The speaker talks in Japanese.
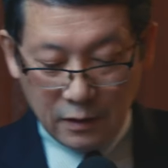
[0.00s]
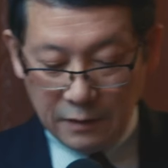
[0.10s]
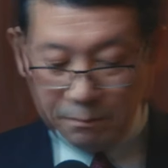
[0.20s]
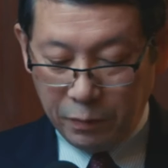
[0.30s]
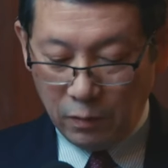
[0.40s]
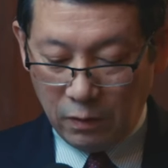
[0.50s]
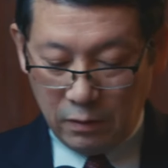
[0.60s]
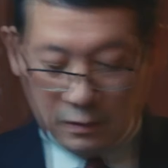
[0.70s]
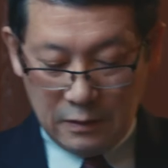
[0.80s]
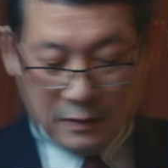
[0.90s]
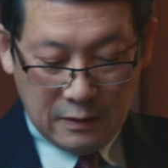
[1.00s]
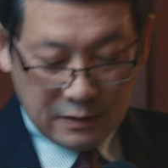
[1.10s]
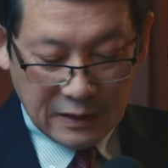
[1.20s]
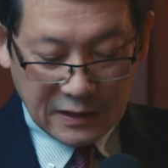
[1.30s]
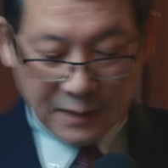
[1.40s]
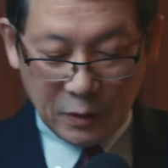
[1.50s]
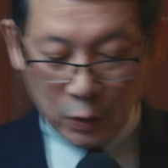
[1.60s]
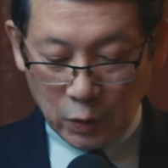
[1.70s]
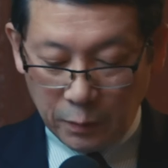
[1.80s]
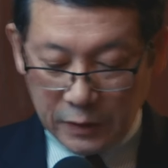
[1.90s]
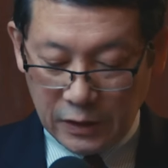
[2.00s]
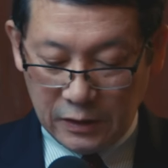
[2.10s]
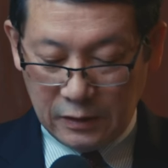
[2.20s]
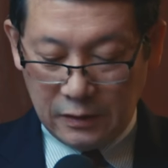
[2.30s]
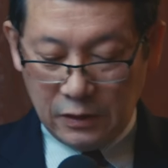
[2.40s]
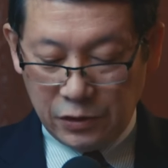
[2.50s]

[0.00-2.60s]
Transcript: 一方、イエス様と共に